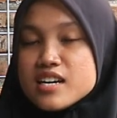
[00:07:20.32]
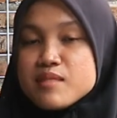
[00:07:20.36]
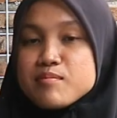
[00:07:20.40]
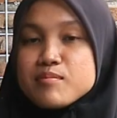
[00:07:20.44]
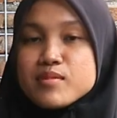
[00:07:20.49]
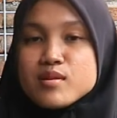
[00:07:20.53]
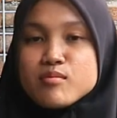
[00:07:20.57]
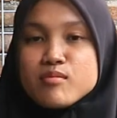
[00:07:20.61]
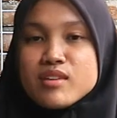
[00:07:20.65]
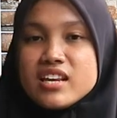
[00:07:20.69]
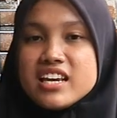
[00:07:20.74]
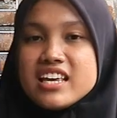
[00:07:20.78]

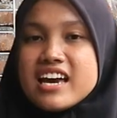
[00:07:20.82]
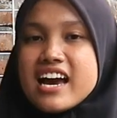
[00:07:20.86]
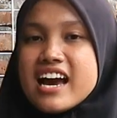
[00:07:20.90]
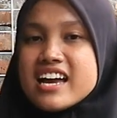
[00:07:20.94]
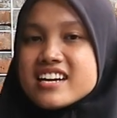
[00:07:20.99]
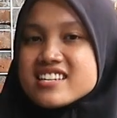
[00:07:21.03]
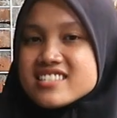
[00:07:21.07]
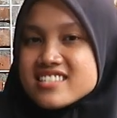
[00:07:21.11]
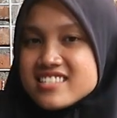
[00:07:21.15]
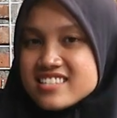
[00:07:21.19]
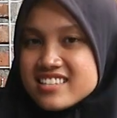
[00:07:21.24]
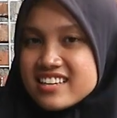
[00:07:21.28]

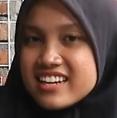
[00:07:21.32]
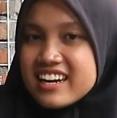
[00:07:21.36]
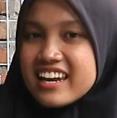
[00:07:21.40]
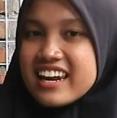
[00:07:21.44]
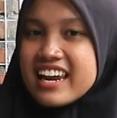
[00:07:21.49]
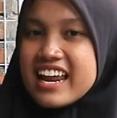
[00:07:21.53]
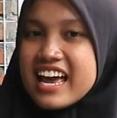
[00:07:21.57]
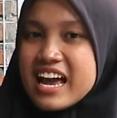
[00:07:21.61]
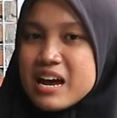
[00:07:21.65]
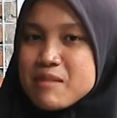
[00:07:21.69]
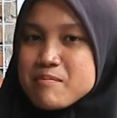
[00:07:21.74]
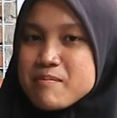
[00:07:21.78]
kepemilikan
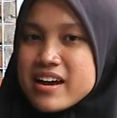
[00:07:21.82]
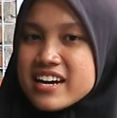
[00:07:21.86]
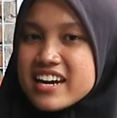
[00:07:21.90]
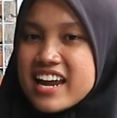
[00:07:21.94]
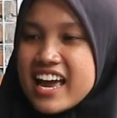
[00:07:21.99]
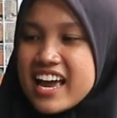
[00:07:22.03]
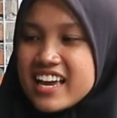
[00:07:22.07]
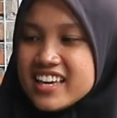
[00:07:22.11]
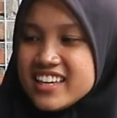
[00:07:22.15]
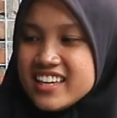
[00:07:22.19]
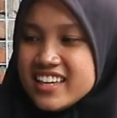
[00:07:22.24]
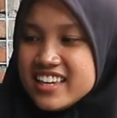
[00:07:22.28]

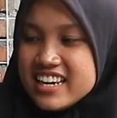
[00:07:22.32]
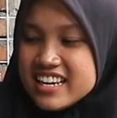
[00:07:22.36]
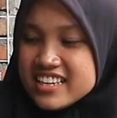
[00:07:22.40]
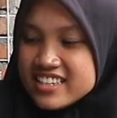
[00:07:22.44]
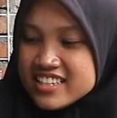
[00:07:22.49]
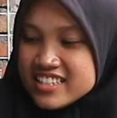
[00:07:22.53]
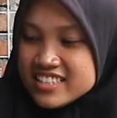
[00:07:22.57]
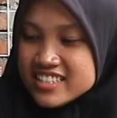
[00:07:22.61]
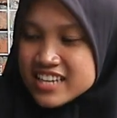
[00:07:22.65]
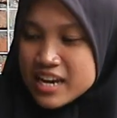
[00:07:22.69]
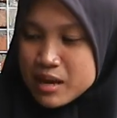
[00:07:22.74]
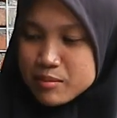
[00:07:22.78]
senapan angin
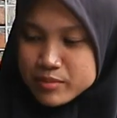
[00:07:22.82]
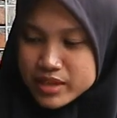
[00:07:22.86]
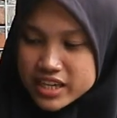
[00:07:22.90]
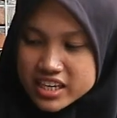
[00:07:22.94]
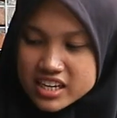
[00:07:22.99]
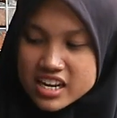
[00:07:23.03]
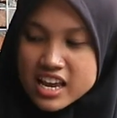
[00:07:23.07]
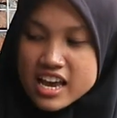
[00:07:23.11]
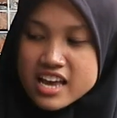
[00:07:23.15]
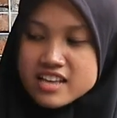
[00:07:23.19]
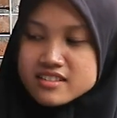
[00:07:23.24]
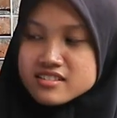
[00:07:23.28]

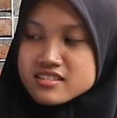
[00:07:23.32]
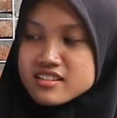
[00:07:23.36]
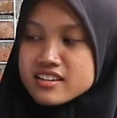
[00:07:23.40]
dijamin